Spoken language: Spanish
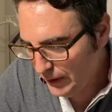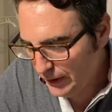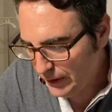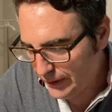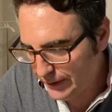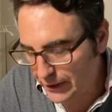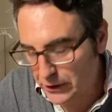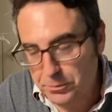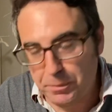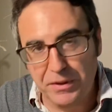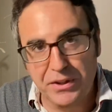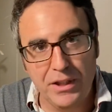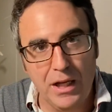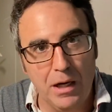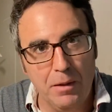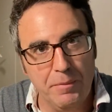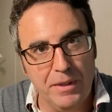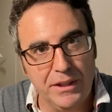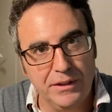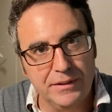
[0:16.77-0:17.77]
y
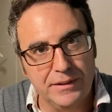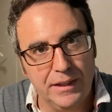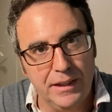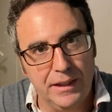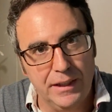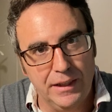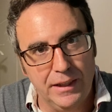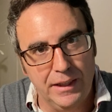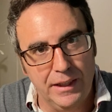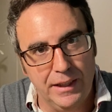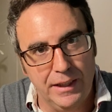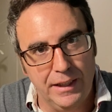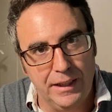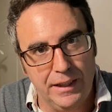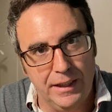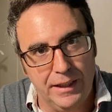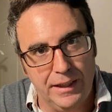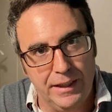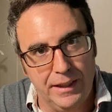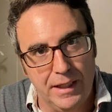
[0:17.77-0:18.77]
especialmente
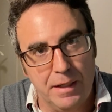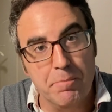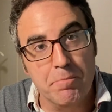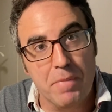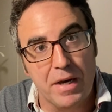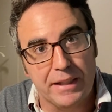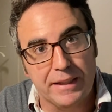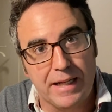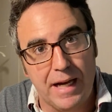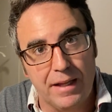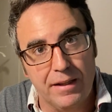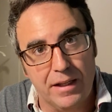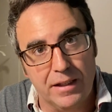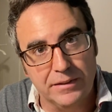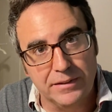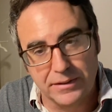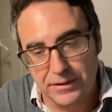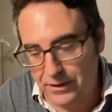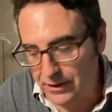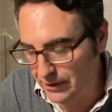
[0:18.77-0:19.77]
eh,
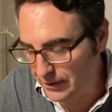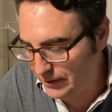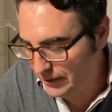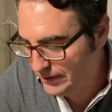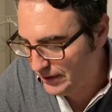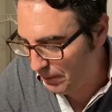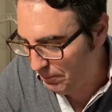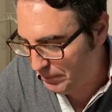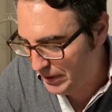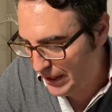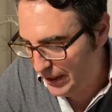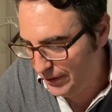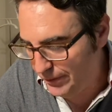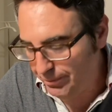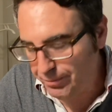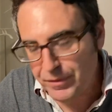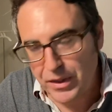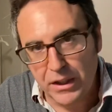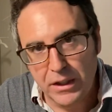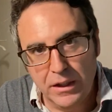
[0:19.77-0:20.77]
enmarcadas eh, también